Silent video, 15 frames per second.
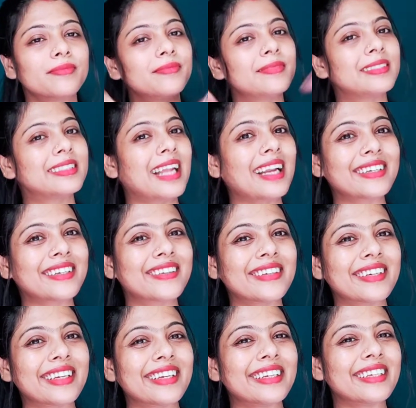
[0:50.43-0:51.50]
স্টার্ট
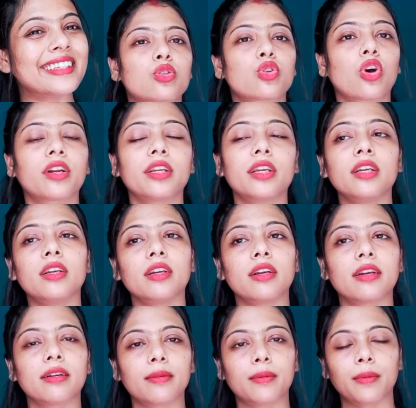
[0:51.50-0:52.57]
করি সরি
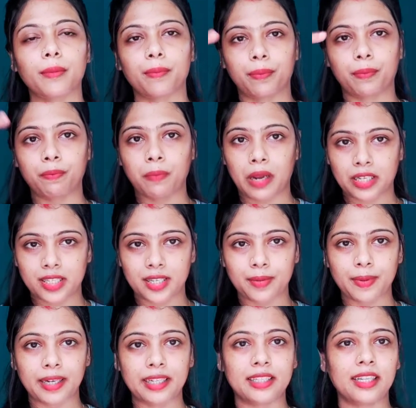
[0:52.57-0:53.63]
পাশের
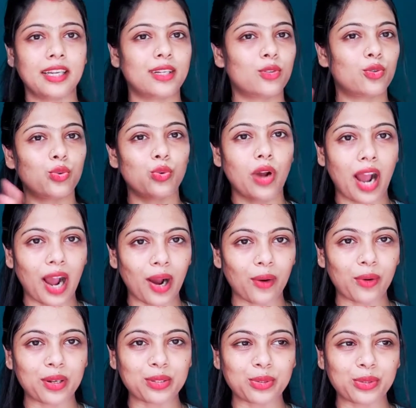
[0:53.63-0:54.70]
বাড়িতে একটু
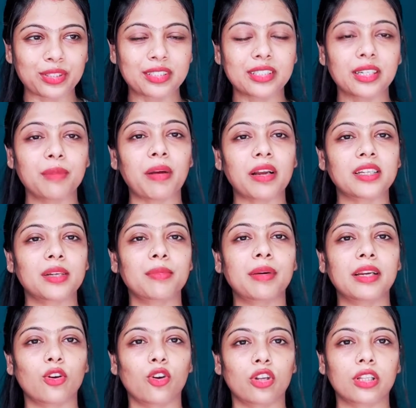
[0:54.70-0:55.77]
আওয়াজ হচ্ছে পাশের
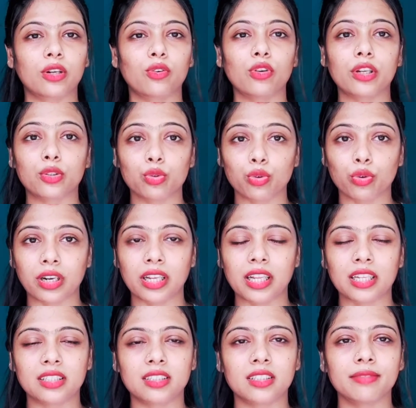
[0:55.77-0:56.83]
বাড়ির কথাগুলো একটু শোনা
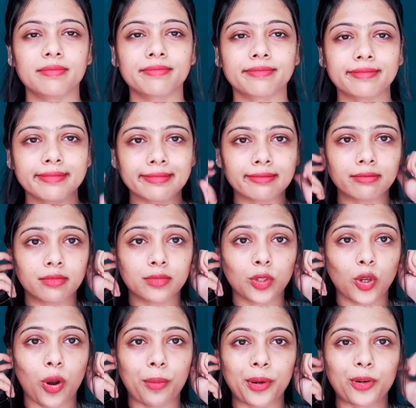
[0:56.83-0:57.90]
যাচ্ছে
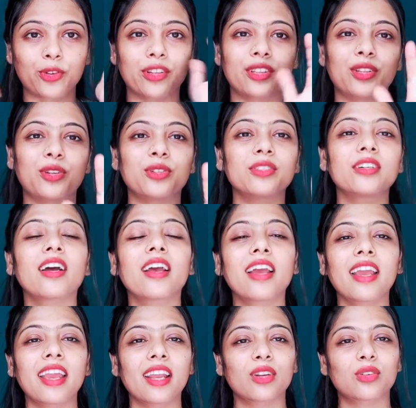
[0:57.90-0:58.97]
ক্ষমা করে দিও
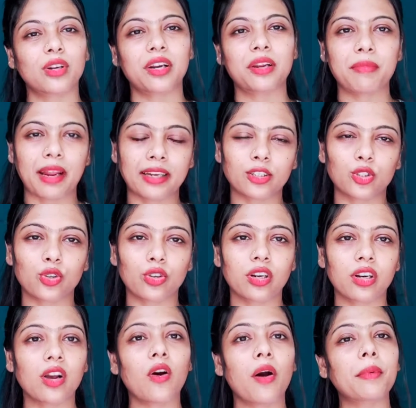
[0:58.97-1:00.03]
একটুখানি ম্যানেজ করে
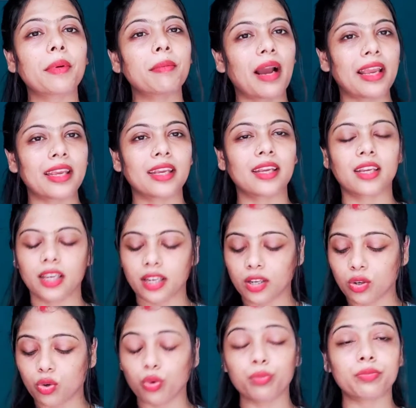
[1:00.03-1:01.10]
নাও আমি মাইকের
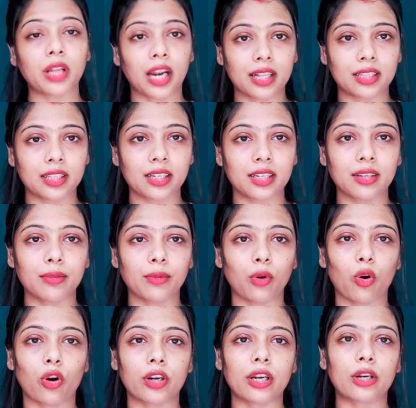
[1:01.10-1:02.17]
খুব তাড়াতাড়ি
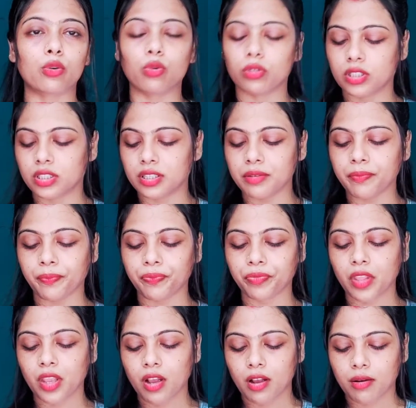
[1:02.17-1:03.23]
অর্ডার করছি
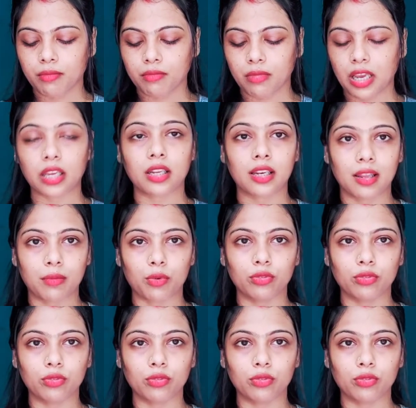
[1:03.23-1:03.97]
মাইক নেব